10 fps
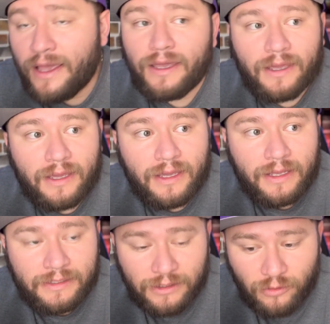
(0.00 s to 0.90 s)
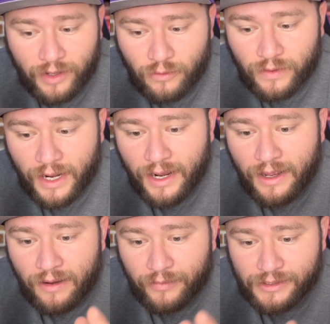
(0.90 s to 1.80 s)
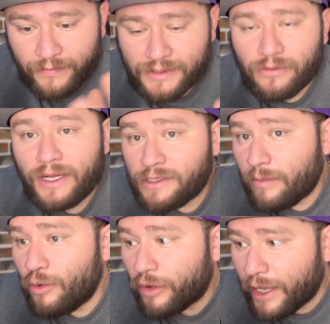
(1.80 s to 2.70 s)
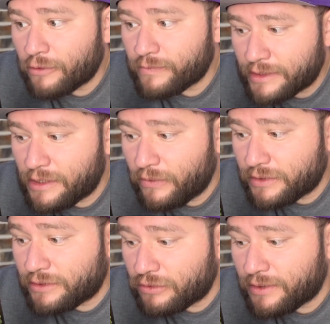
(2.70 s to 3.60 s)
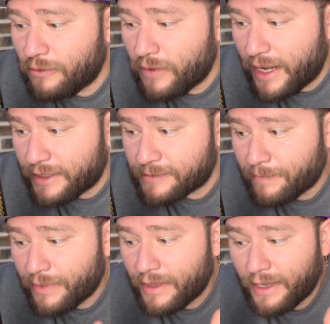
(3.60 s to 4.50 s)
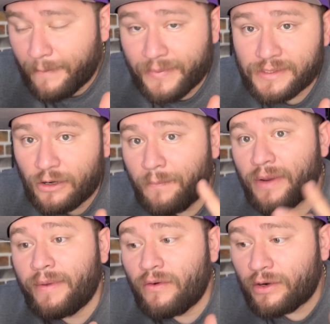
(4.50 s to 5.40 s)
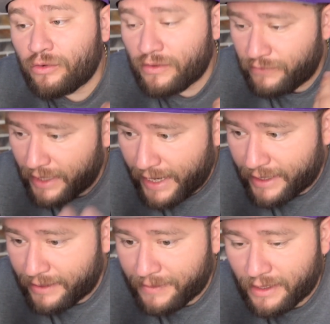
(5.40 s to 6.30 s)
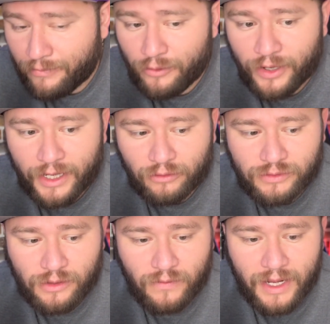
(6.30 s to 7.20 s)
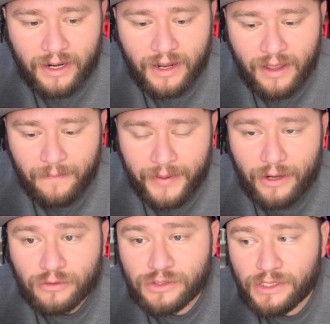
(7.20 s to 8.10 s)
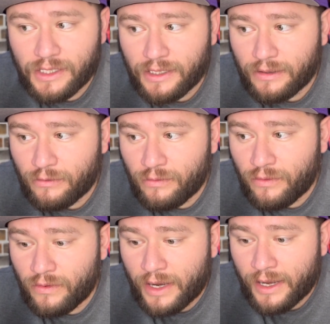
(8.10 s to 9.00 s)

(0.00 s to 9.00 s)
eh, y sin duda alguna pues empezaron a hacer bloqueos masivos de estos celulares. Empezaron primero a notificar que iban a bloquear tu celular, pero sí hubo...